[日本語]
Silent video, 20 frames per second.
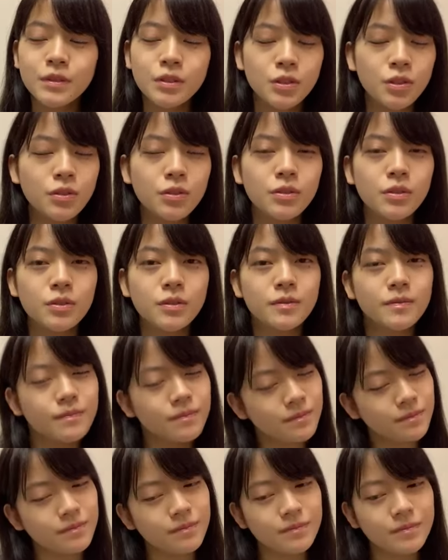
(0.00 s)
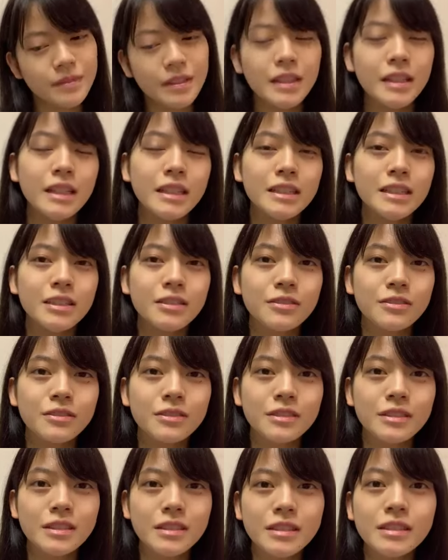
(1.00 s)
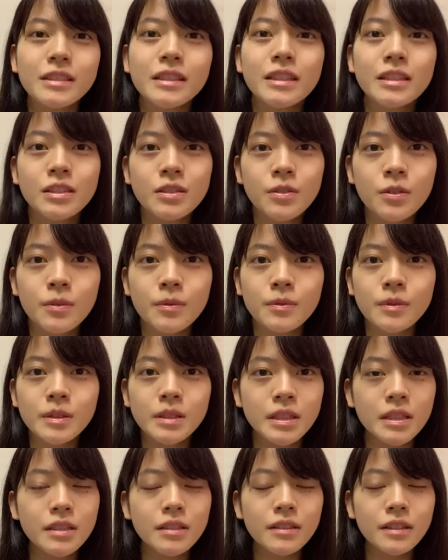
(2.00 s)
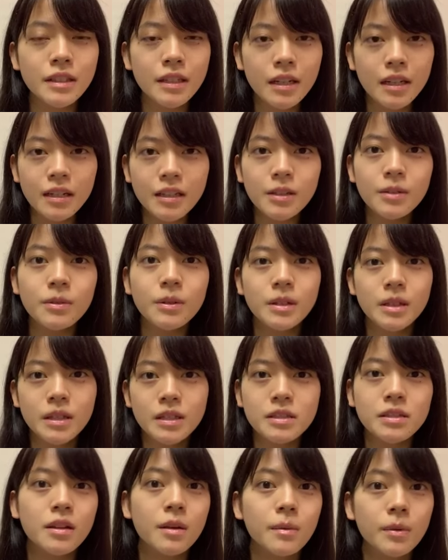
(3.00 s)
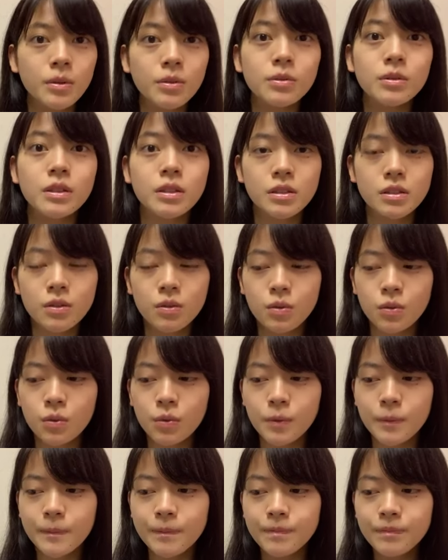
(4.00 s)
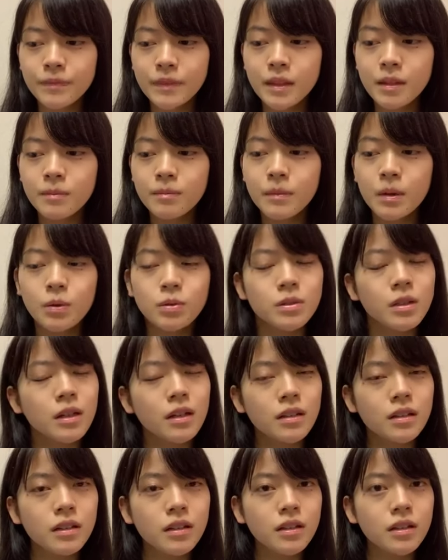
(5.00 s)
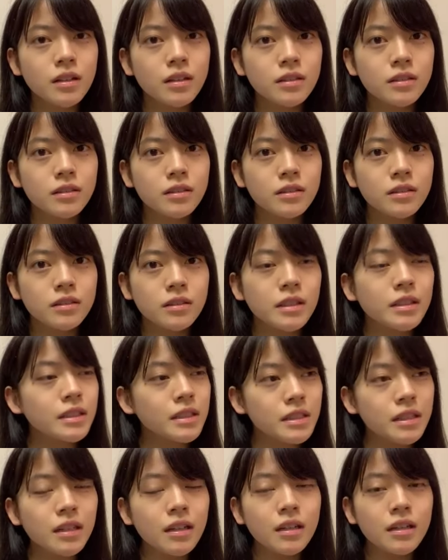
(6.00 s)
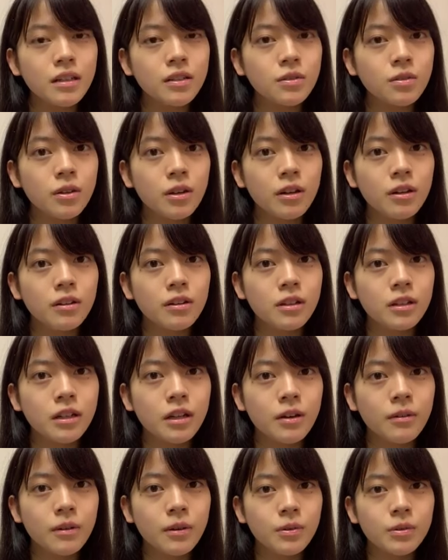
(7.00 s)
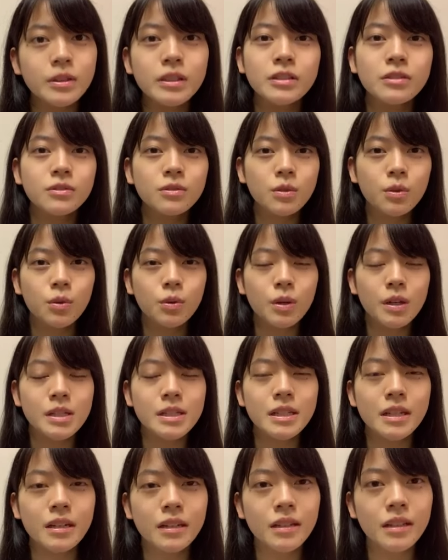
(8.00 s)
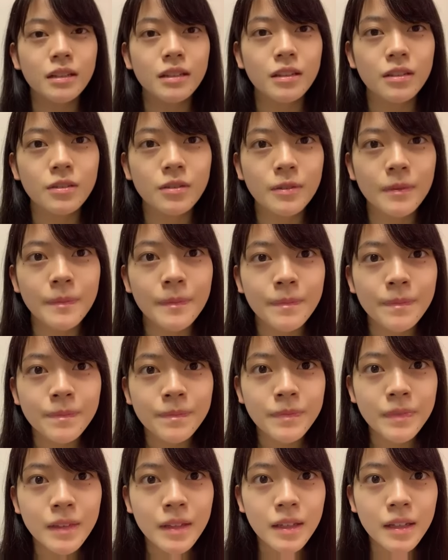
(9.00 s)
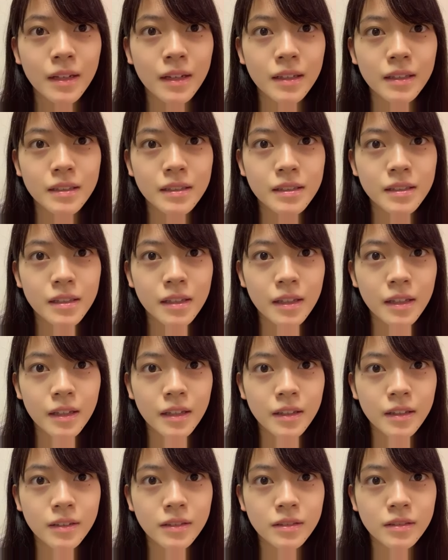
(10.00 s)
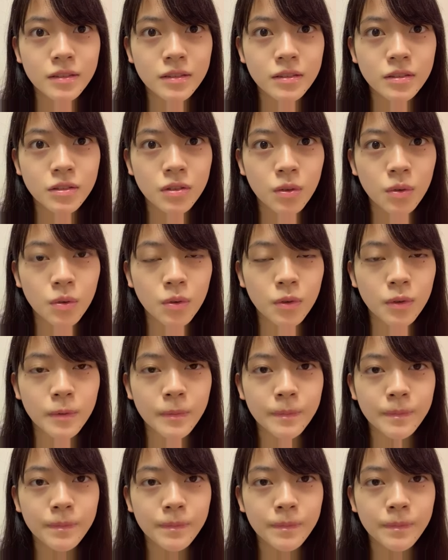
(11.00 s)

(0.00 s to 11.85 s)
ちょっとんってなっちゃうんですよ全然嫌いではないし食べるんですけどまあお魚焼き魚とかよりかはお肉の方が好きかなっていう感じでそ